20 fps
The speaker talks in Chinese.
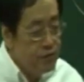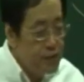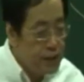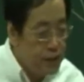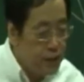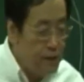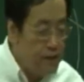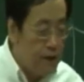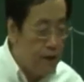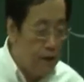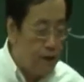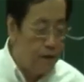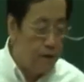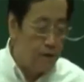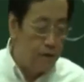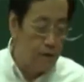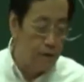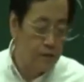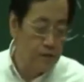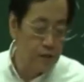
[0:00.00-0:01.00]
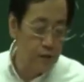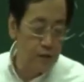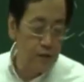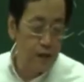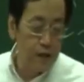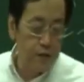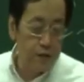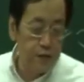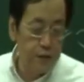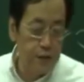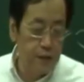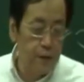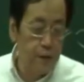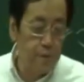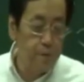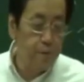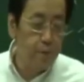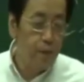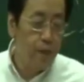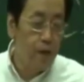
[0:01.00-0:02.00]
生津啊，能够生它的
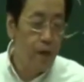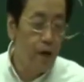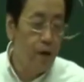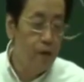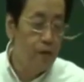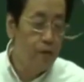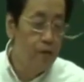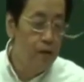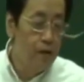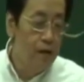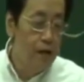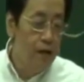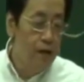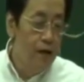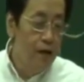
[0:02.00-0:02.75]
津液啊。